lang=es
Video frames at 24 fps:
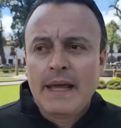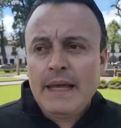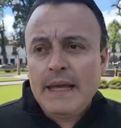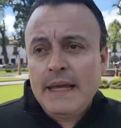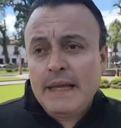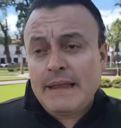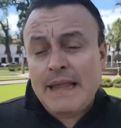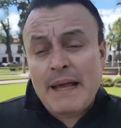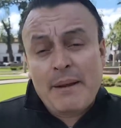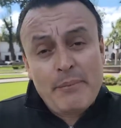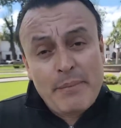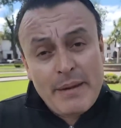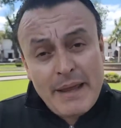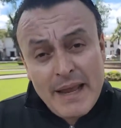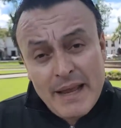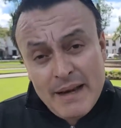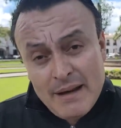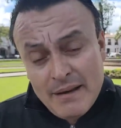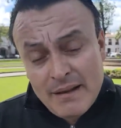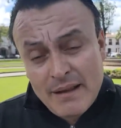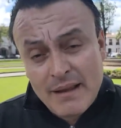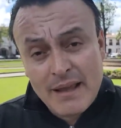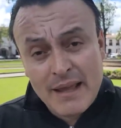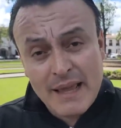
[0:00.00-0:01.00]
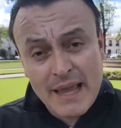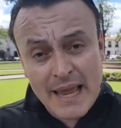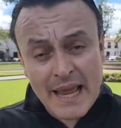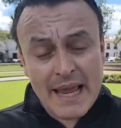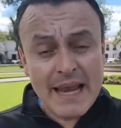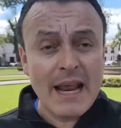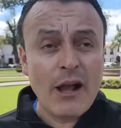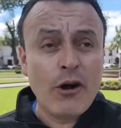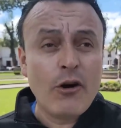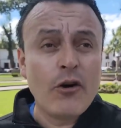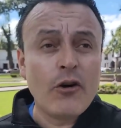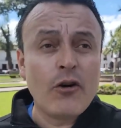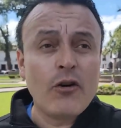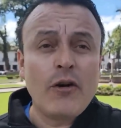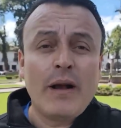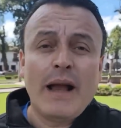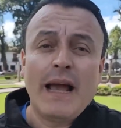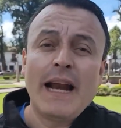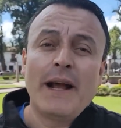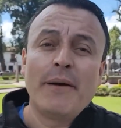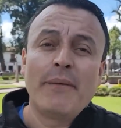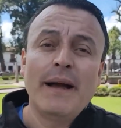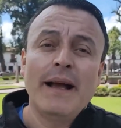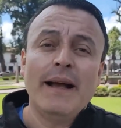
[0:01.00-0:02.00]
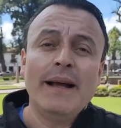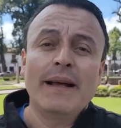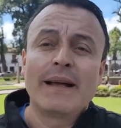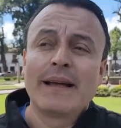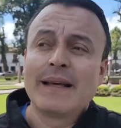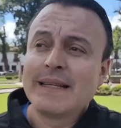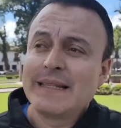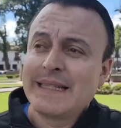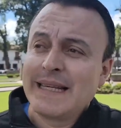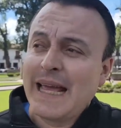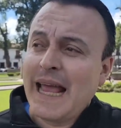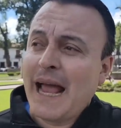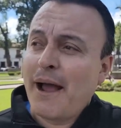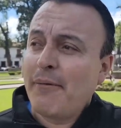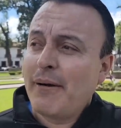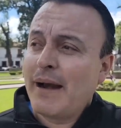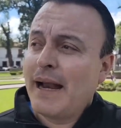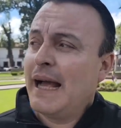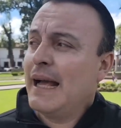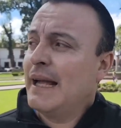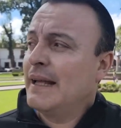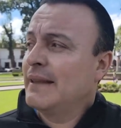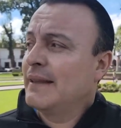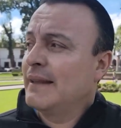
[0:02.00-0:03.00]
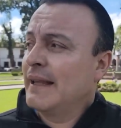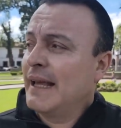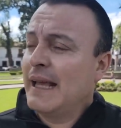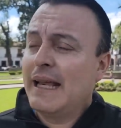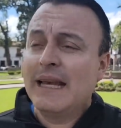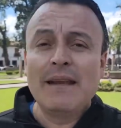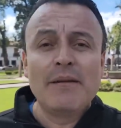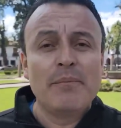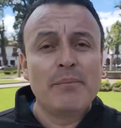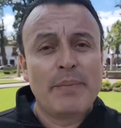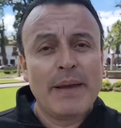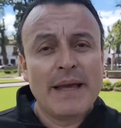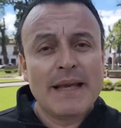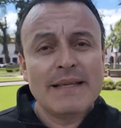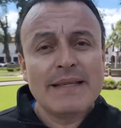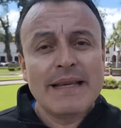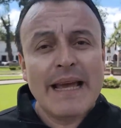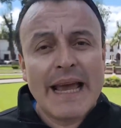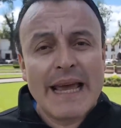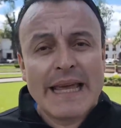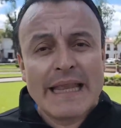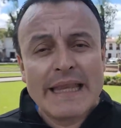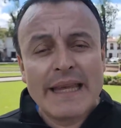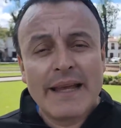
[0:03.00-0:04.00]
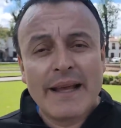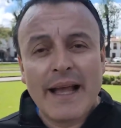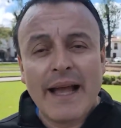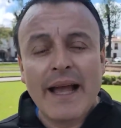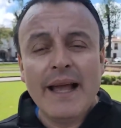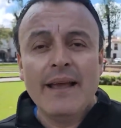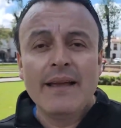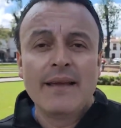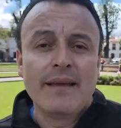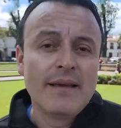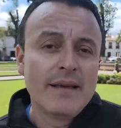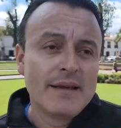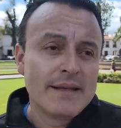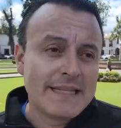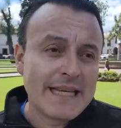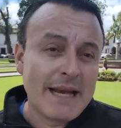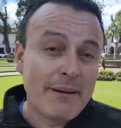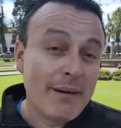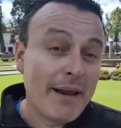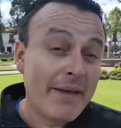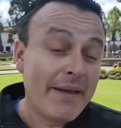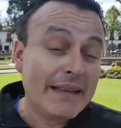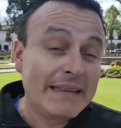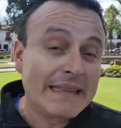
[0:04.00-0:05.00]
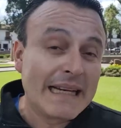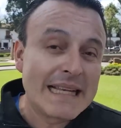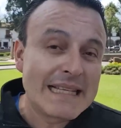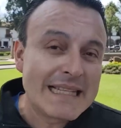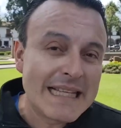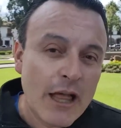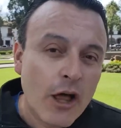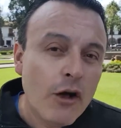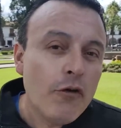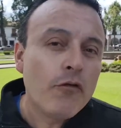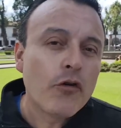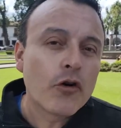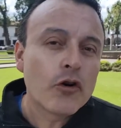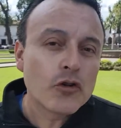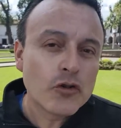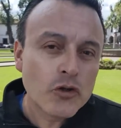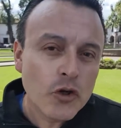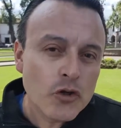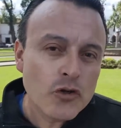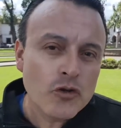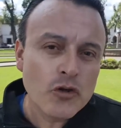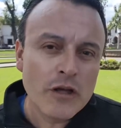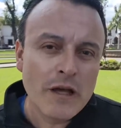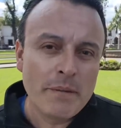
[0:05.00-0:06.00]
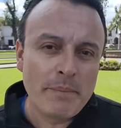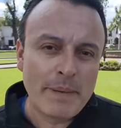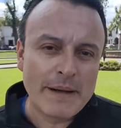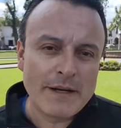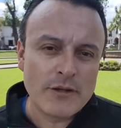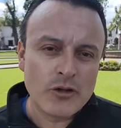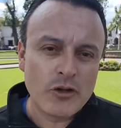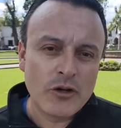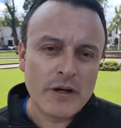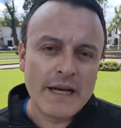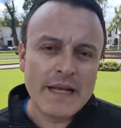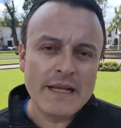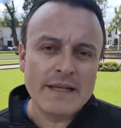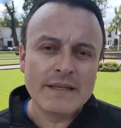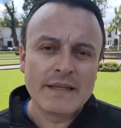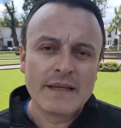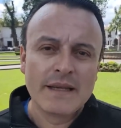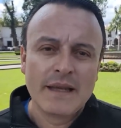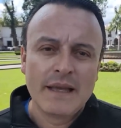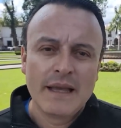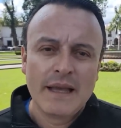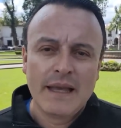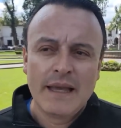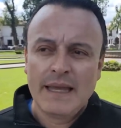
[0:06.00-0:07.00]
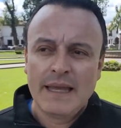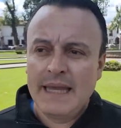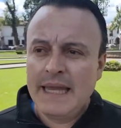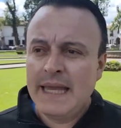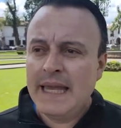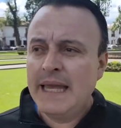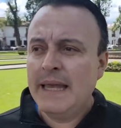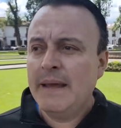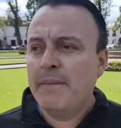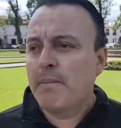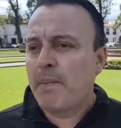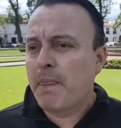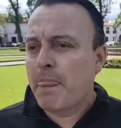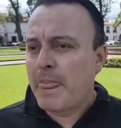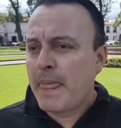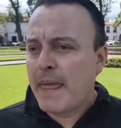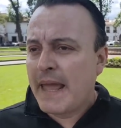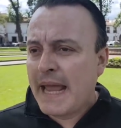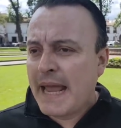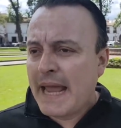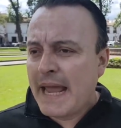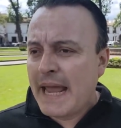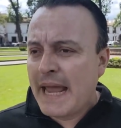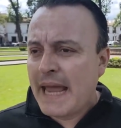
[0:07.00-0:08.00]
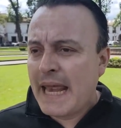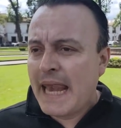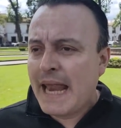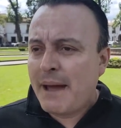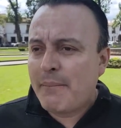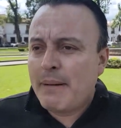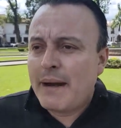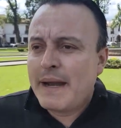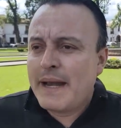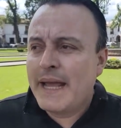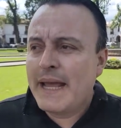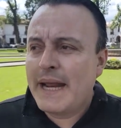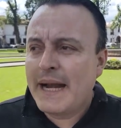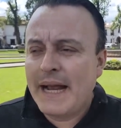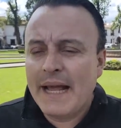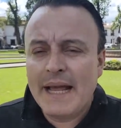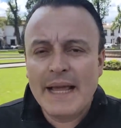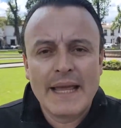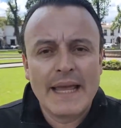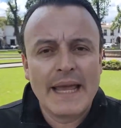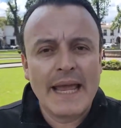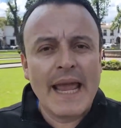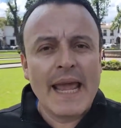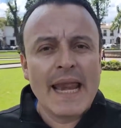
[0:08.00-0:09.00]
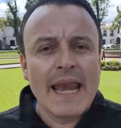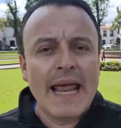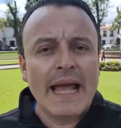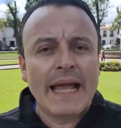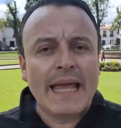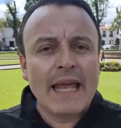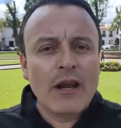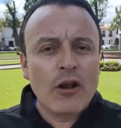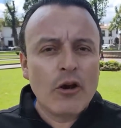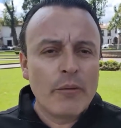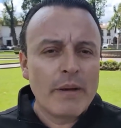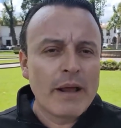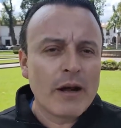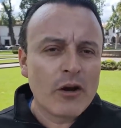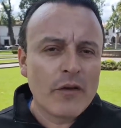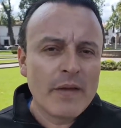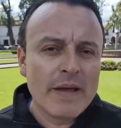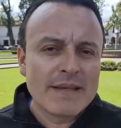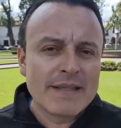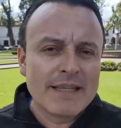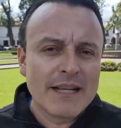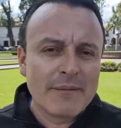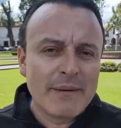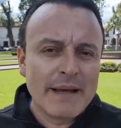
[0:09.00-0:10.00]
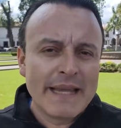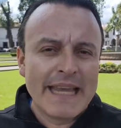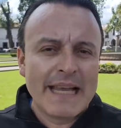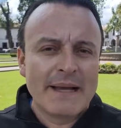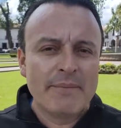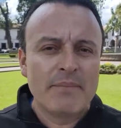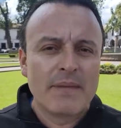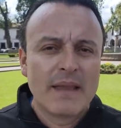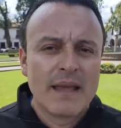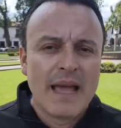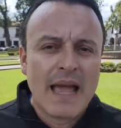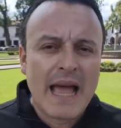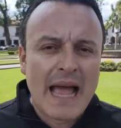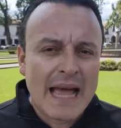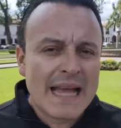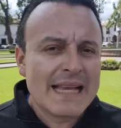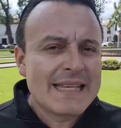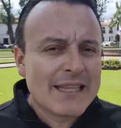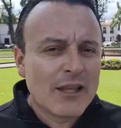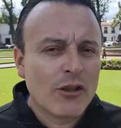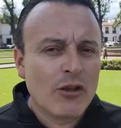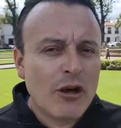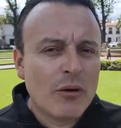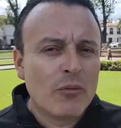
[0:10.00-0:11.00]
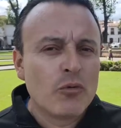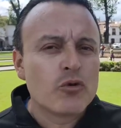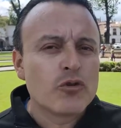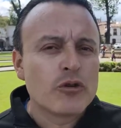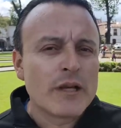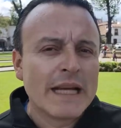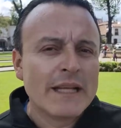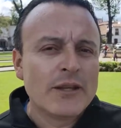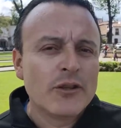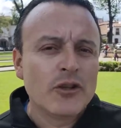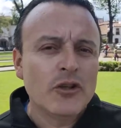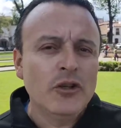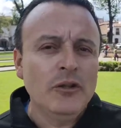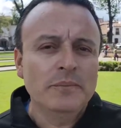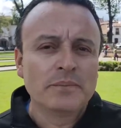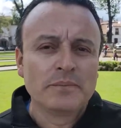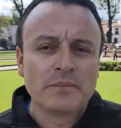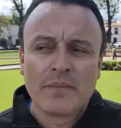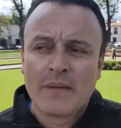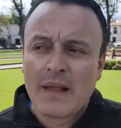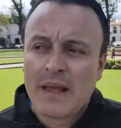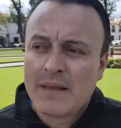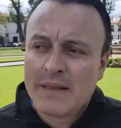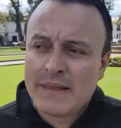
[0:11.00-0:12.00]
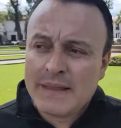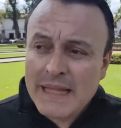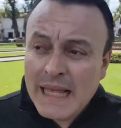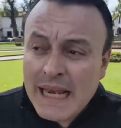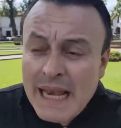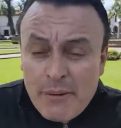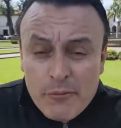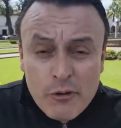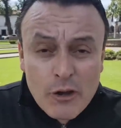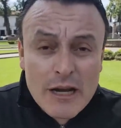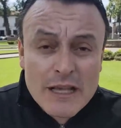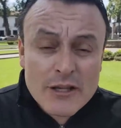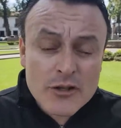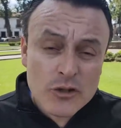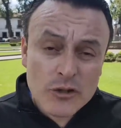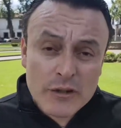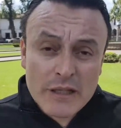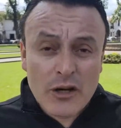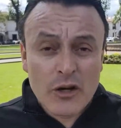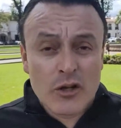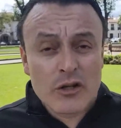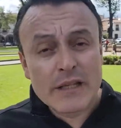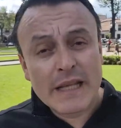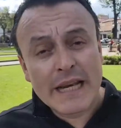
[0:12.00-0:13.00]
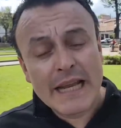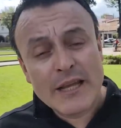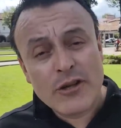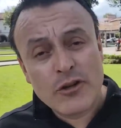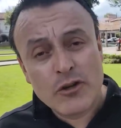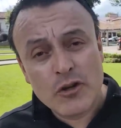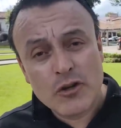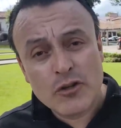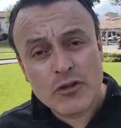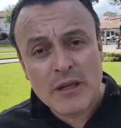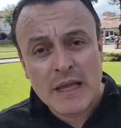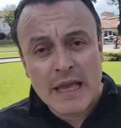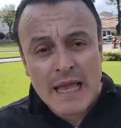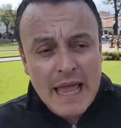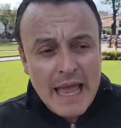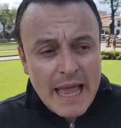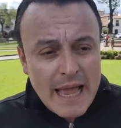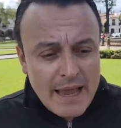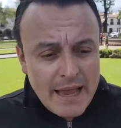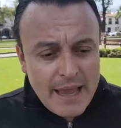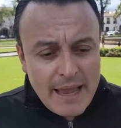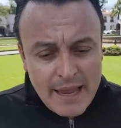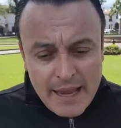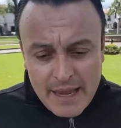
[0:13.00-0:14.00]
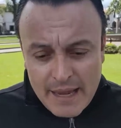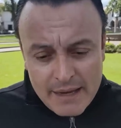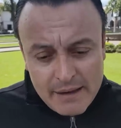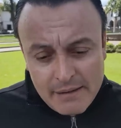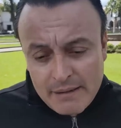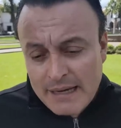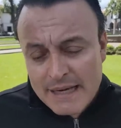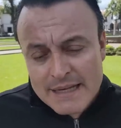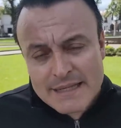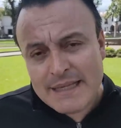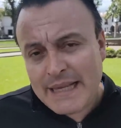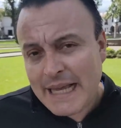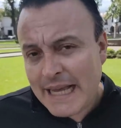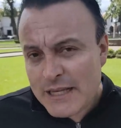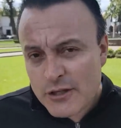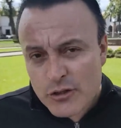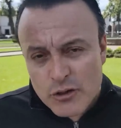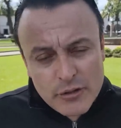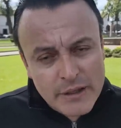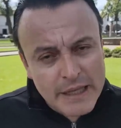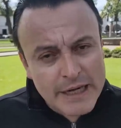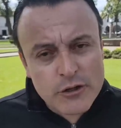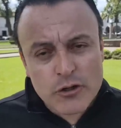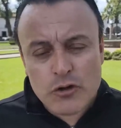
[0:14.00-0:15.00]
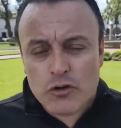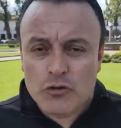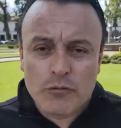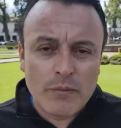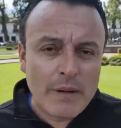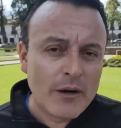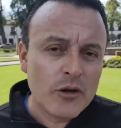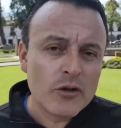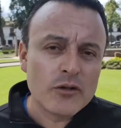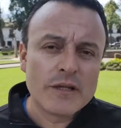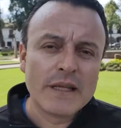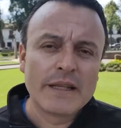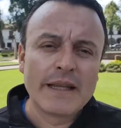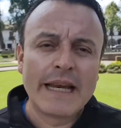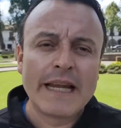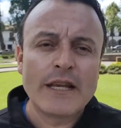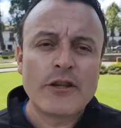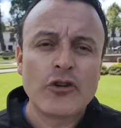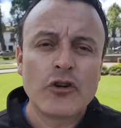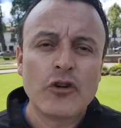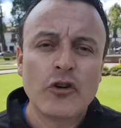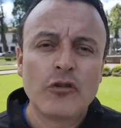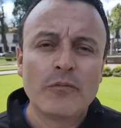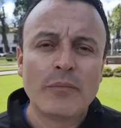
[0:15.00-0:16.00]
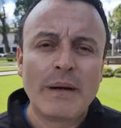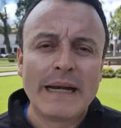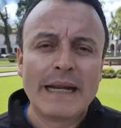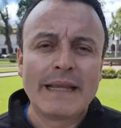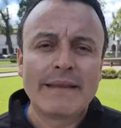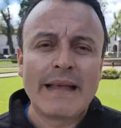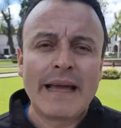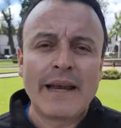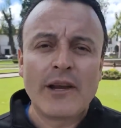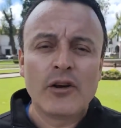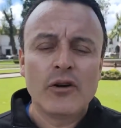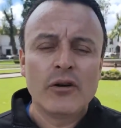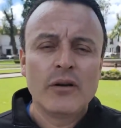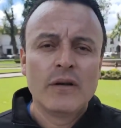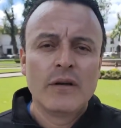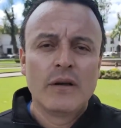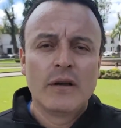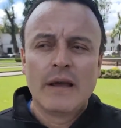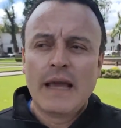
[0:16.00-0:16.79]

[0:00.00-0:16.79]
Y también en Agorno karabaj se habla de limpieza étnica, se habla de traslado forzoso de personas y de la manera en la que el gobierno de Azerbaiyán ha estado abusando de la violación de los derechos, eh, en este caso derechos humanos y derecho humanitario.